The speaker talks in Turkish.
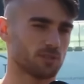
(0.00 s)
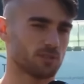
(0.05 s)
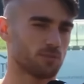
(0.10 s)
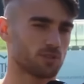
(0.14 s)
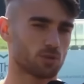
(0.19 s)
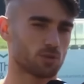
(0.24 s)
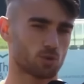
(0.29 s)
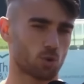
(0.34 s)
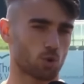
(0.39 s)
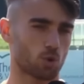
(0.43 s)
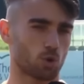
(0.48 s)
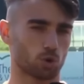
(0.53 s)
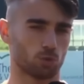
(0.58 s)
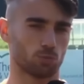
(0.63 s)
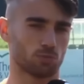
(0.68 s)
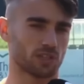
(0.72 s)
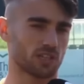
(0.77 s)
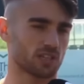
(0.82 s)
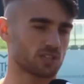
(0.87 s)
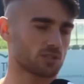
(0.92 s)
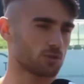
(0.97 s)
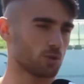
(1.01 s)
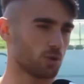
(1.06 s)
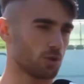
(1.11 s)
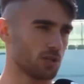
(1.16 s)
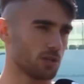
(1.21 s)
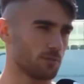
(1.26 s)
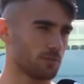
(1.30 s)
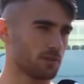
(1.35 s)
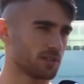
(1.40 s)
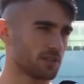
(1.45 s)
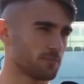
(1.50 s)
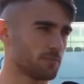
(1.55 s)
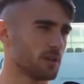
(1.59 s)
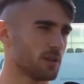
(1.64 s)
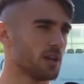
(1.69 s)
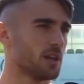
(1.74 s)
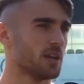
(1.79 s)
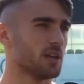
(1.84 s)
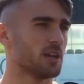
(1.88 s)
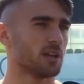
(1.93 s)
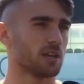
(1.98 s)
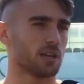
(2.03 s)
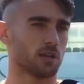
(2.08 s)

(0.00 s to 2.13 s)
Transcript: 3 asistlik performans ortaya